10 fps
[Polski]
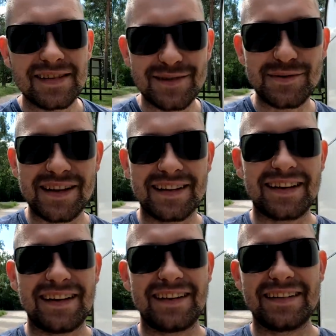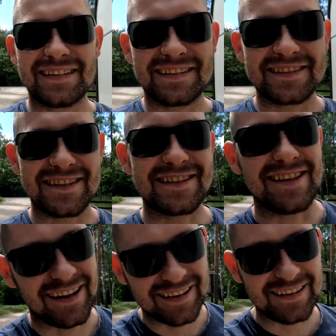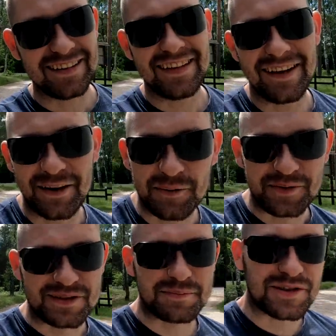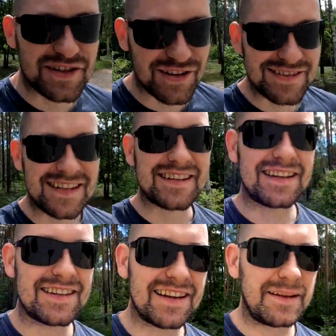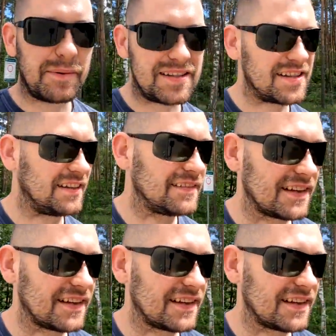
Zuzanka zaczyna robić, przyrządzać jakieś kanapeczki.